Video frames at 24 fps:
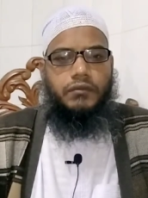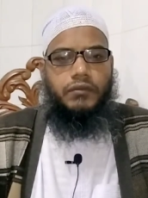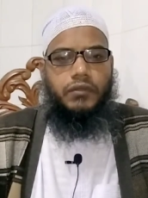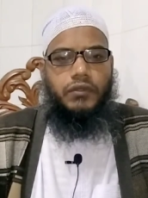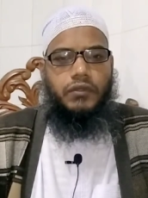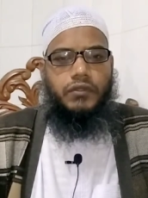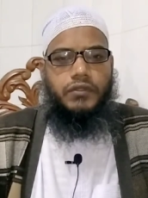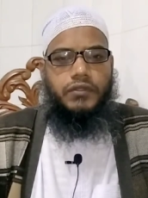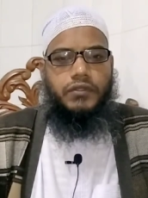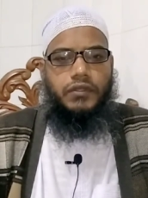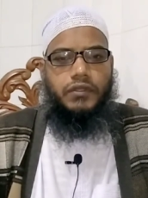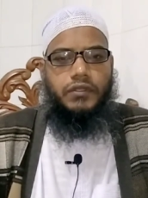
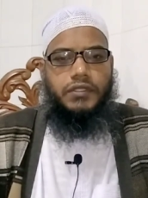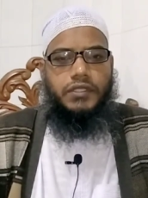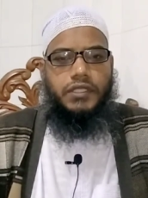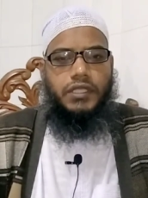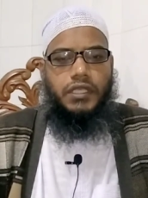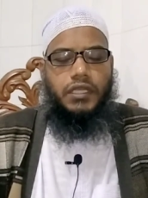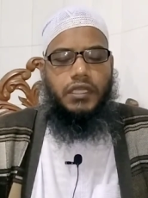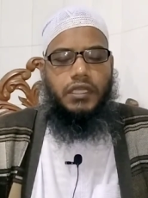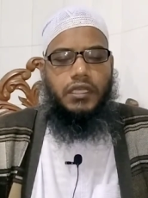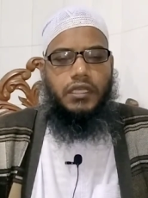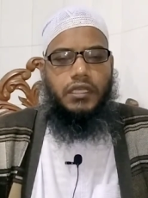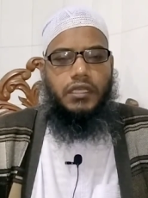
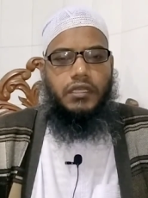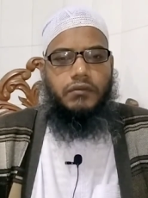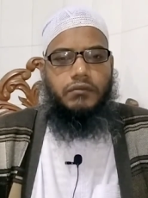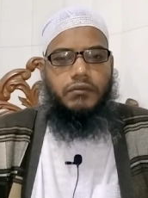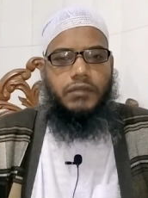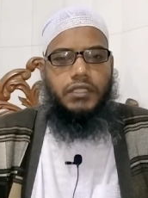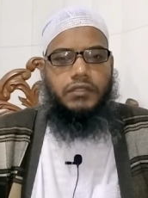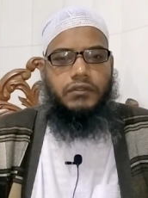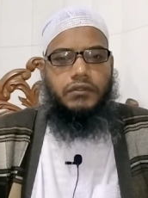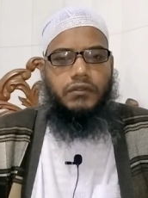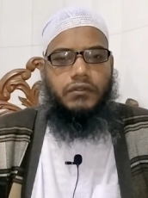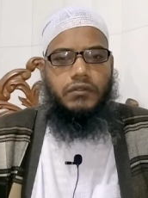প্রশংসা
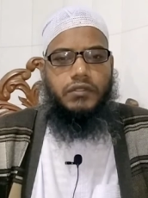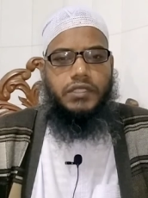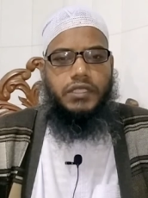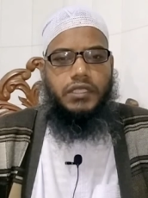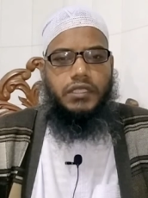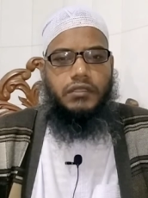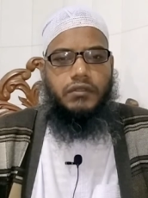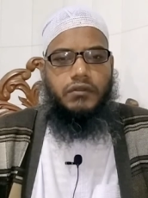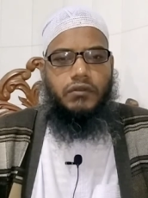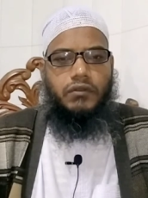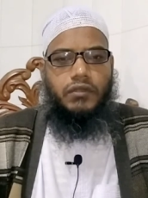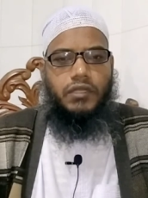মাত্র
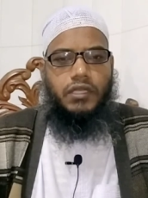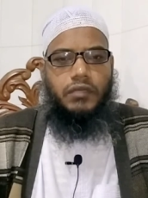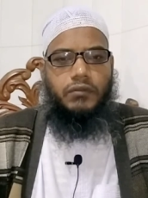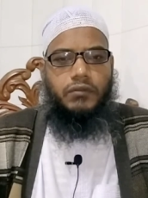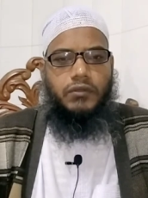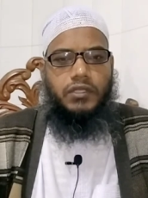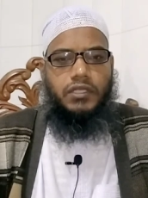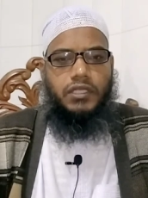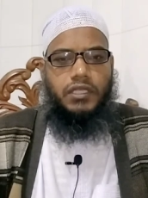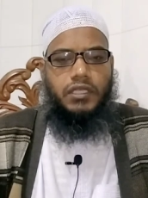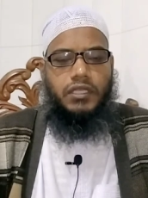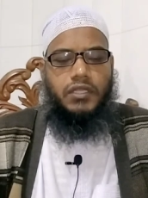সেই
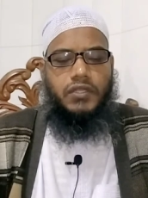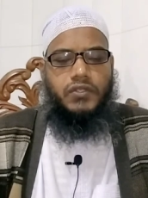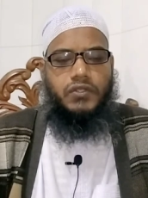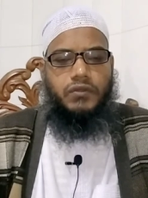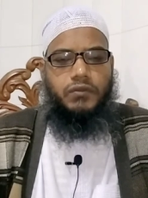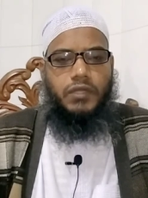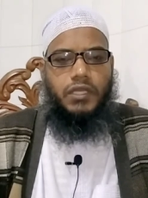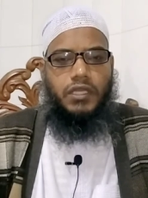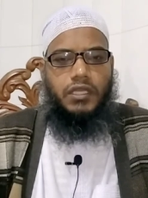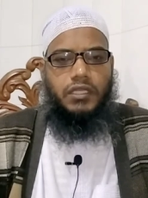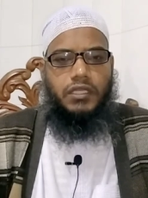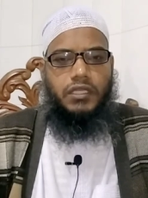করুণাময় আল্লাহ
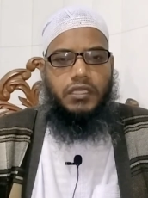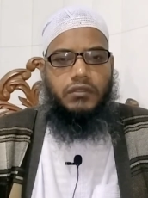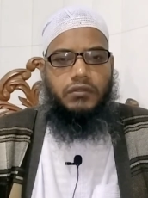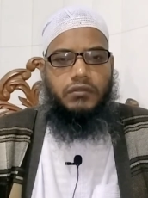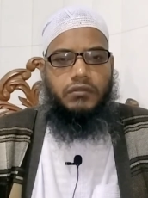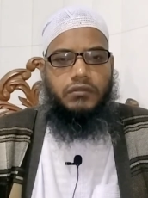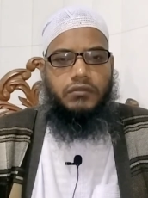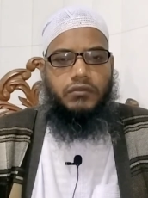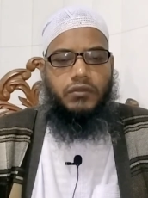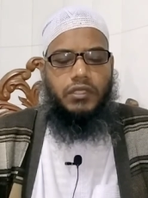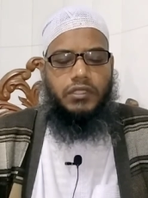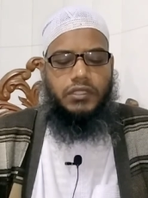সুবহানাহু
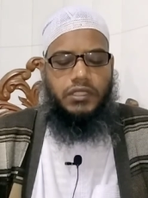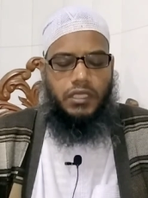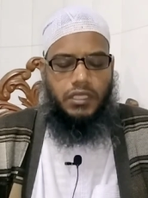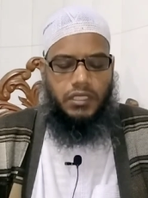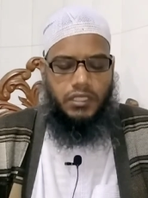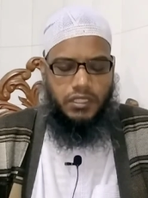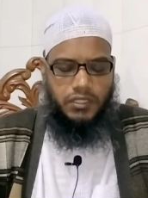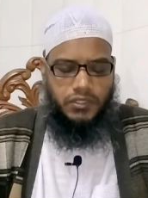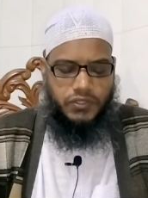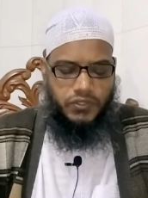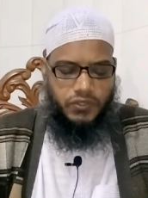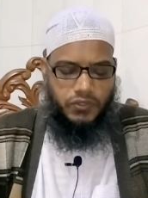ওয়া
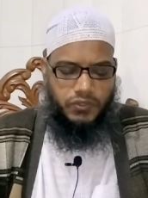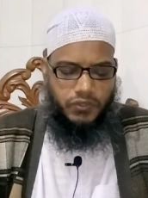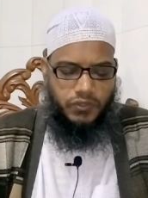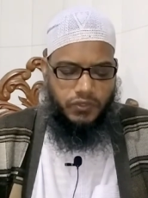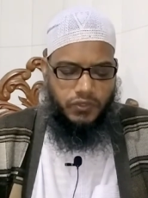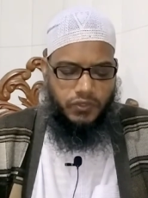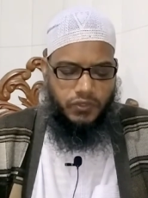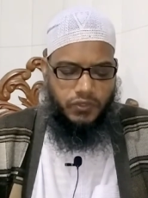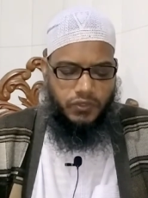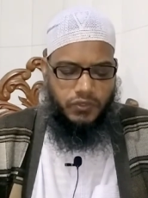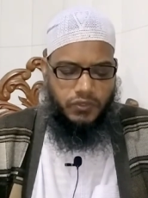তালার জন্য